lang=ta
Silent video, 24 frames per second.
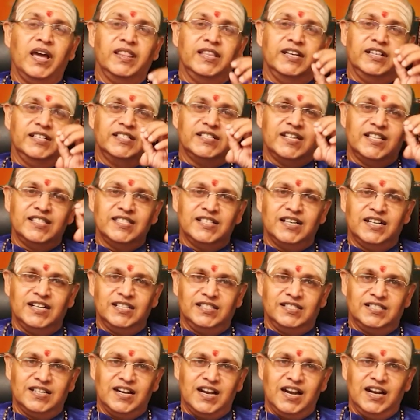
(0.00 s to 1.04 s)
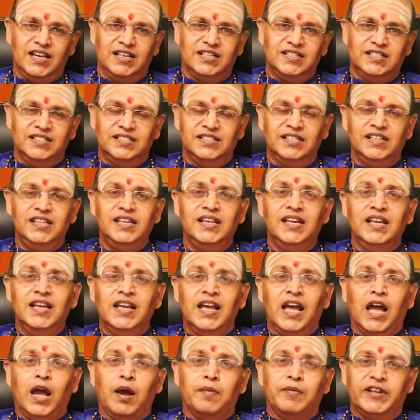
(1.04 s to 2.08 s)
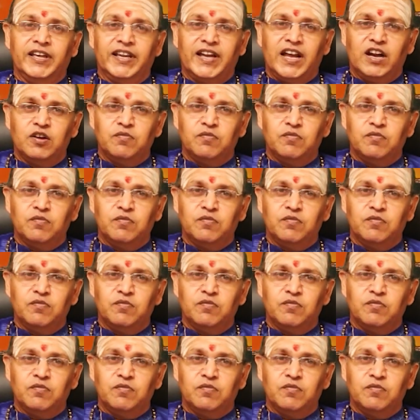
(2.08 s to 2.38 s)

மாதிரி சந்தனத்தினால் கீறி அப்படி